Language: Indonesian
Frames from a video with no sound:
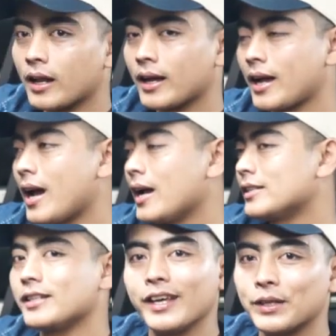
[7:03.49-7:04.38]
Nah
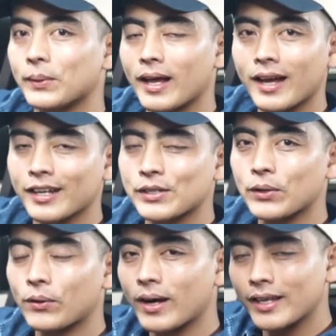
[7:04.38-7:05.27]
guys, itulah
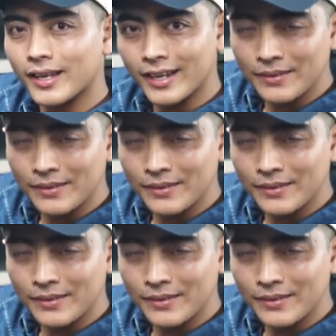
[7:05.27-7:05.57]
keseluruhannya